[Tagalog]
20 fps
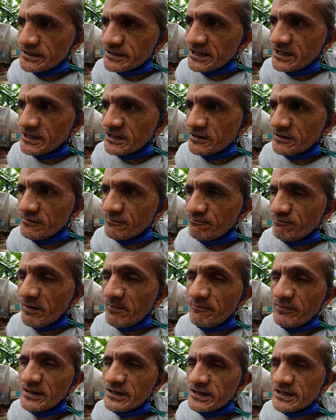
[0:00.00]
talagang
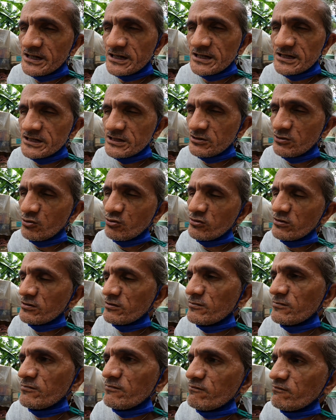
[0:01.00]
papentega
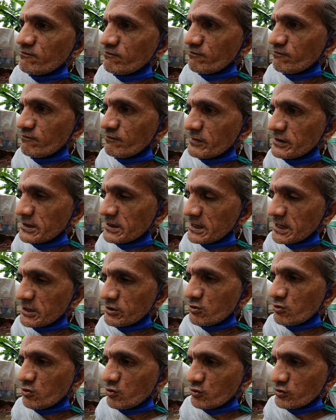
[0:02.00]
siguro ng ng
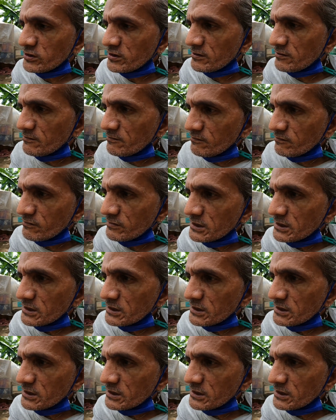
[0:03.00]
ano ko ng